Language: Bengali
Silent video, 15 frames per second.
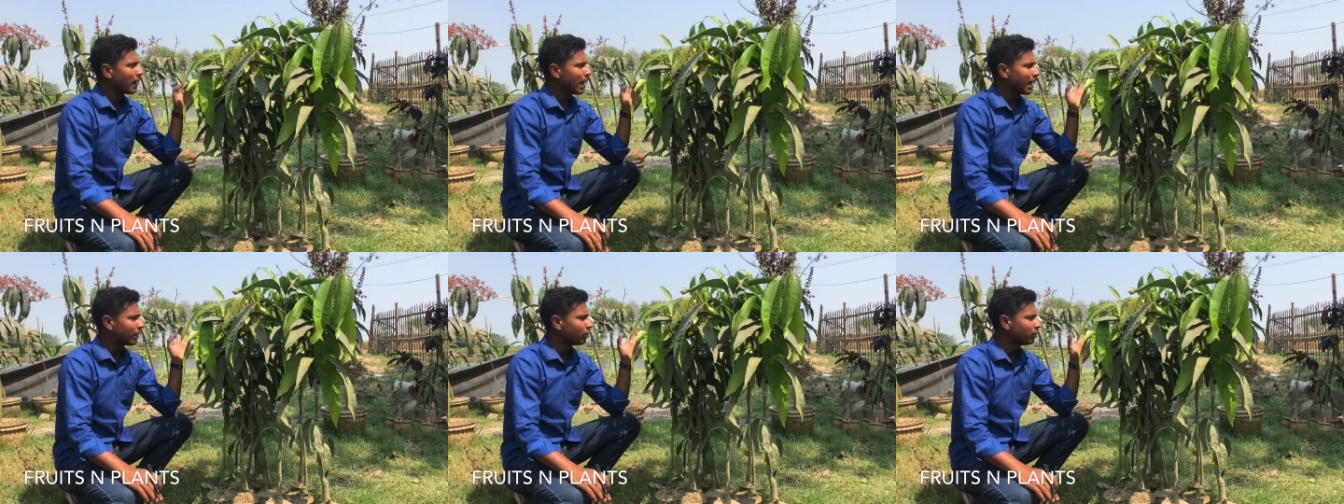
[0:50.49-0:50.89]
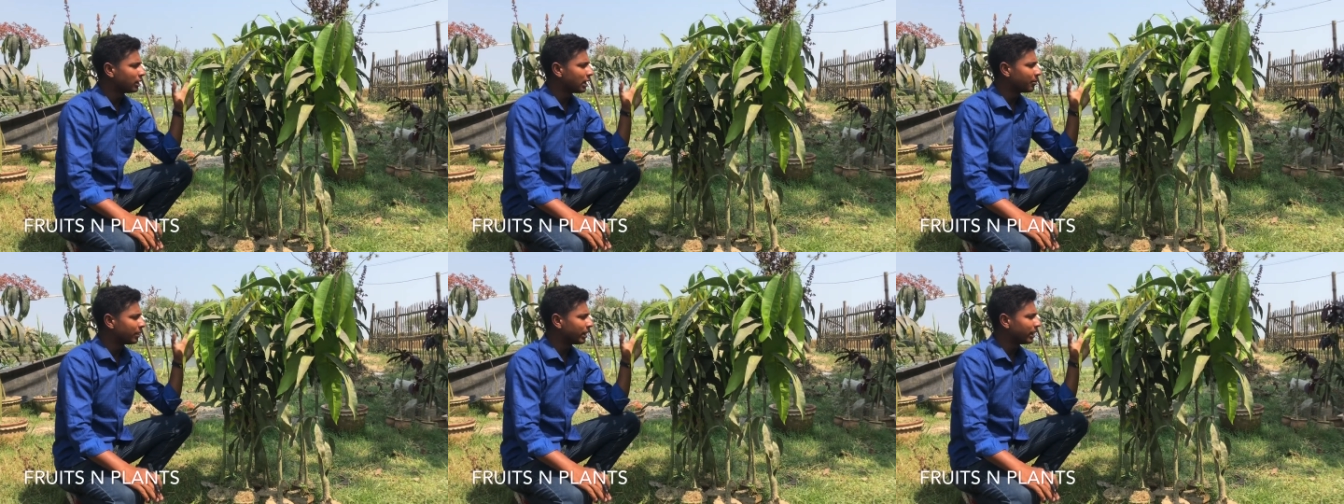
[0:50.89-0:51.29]
এখন
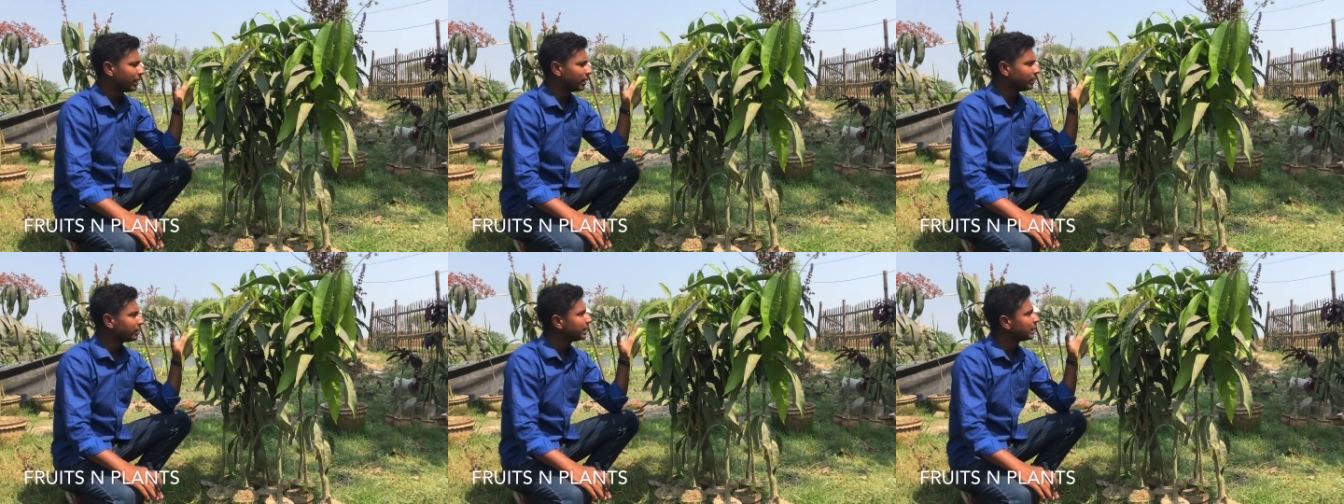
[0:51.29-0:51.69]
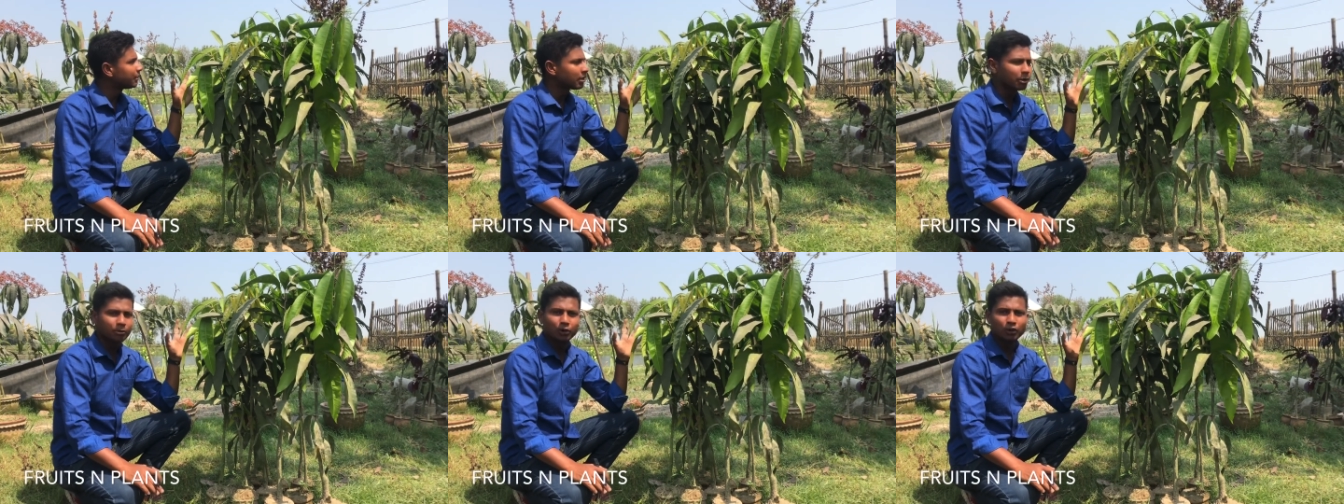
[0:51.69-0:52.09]
আমি দিতে
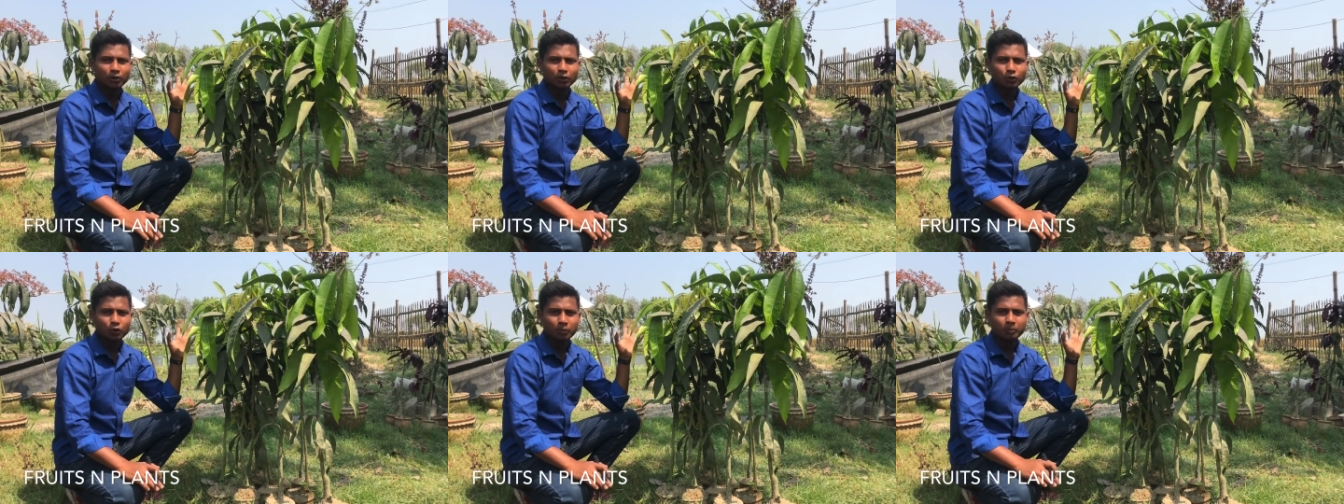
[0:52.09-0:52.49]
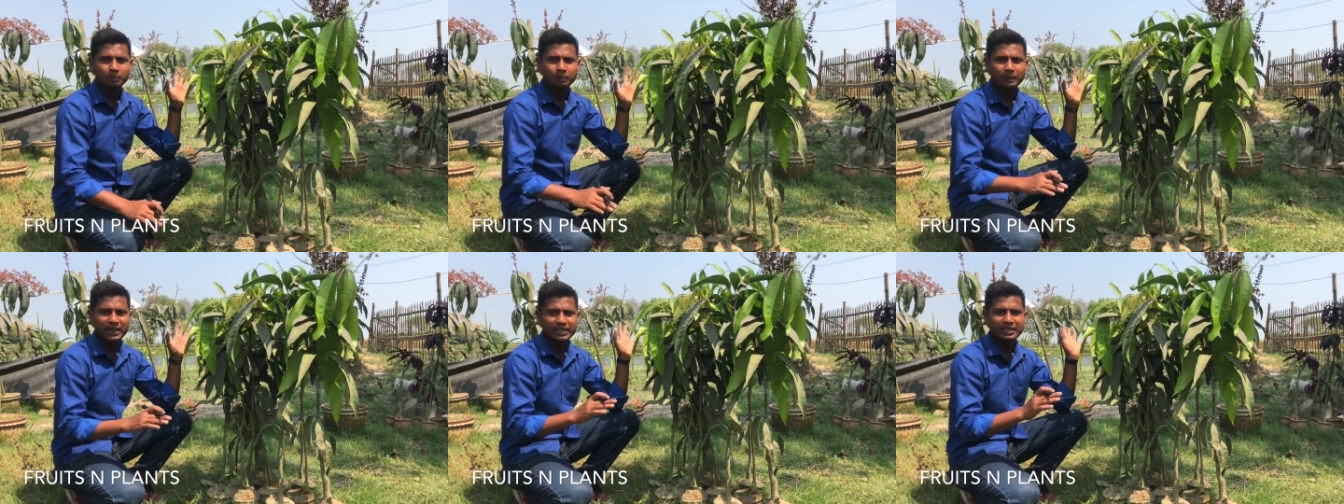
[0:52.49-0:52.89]
পারবো খুব
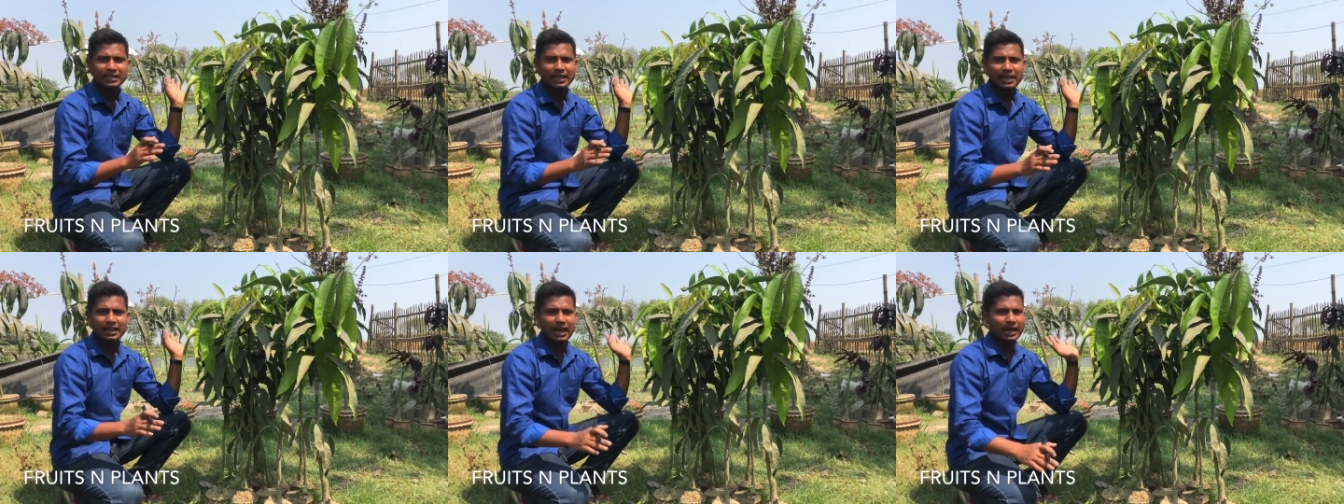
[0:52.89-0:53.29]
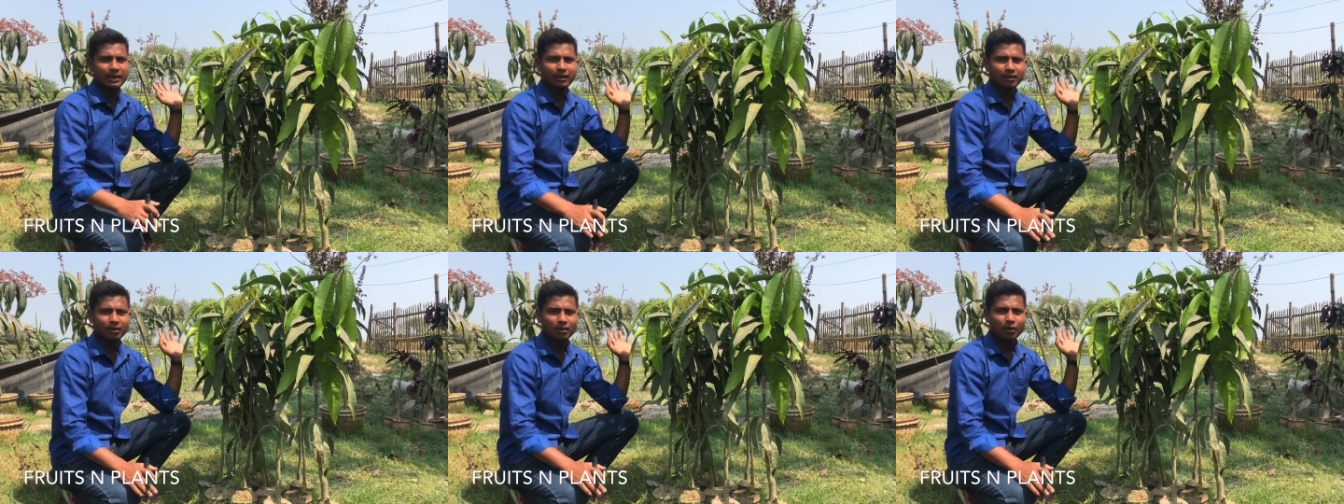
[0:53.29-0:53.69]
বেশি চারা নাই
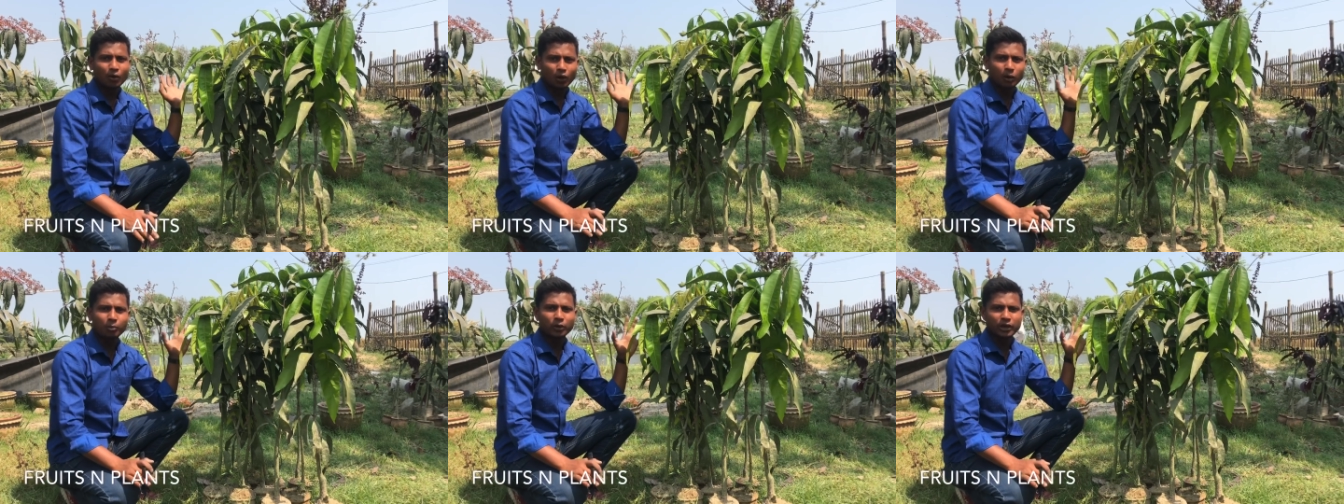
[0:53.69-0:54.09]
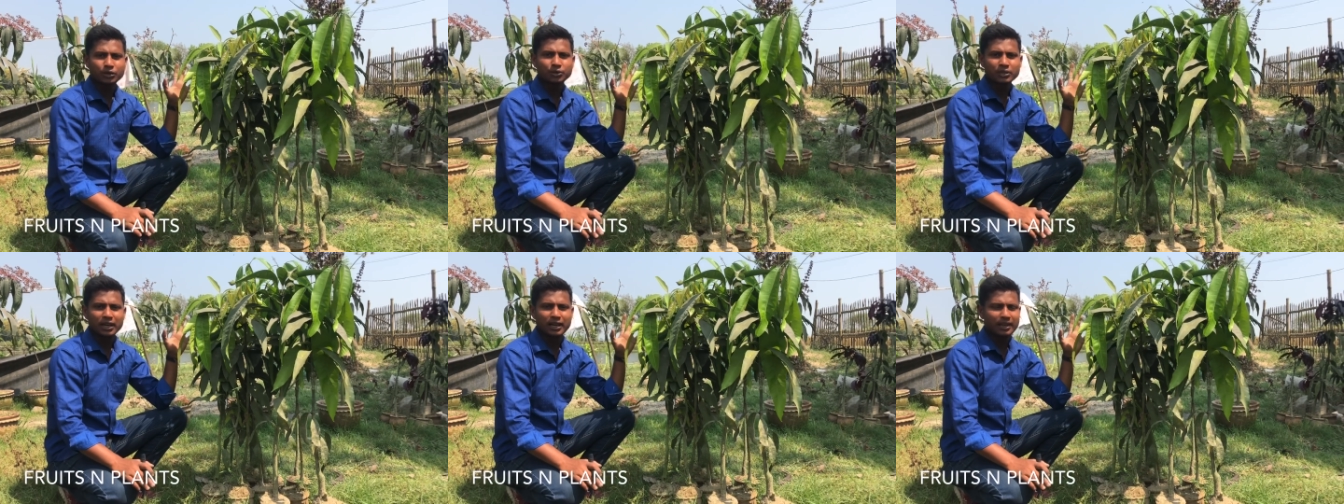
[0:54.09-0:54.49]
অল্প কিছু
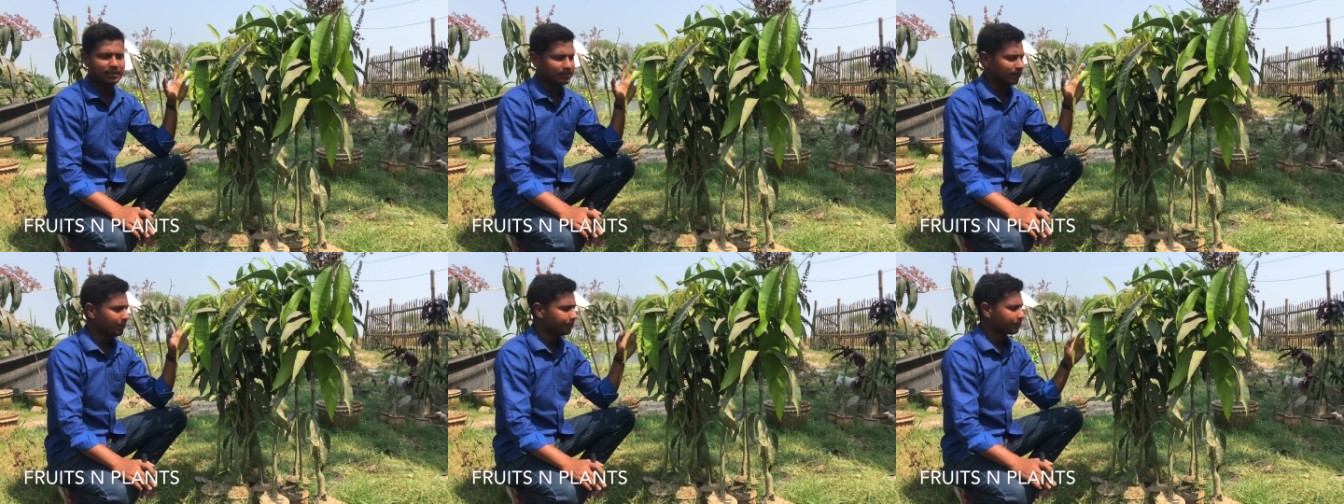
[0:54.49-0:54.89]
চারা আছে